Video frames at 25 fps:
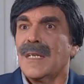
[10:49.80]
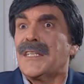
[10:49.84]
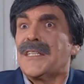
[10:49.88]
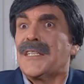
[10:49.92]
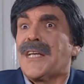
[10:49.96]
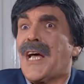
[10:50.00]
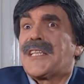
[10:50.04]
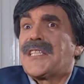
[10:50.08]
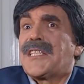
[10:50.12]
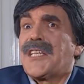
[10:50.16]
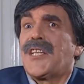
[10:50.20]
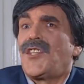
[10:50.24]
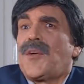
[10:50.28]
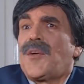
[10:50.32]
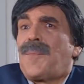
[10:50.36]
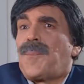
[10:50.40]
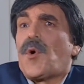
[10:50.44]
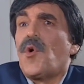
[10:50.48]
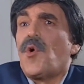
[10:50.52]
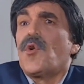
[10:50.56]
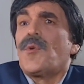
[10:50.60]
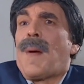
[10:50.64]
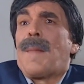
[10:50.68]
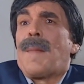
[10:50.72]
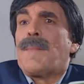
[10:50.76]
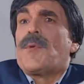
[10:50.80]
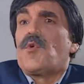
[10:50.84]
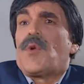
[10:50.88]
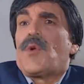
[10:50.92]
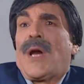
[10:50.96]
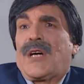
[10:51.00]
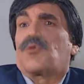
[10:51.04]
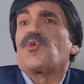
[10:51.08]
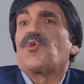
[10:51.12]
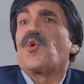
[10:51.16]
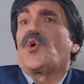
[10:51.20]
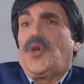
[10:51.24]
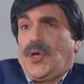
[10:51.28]
يا سيدي بكون
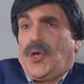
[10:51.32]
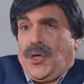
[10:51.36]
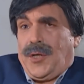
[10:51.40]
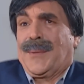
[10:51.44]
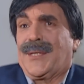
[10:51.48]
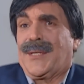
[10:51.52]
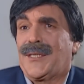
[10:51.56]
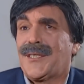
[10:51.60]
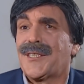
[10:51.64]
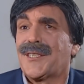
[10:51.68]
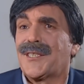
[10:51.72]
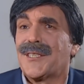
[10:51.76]
ممنونك طول العمر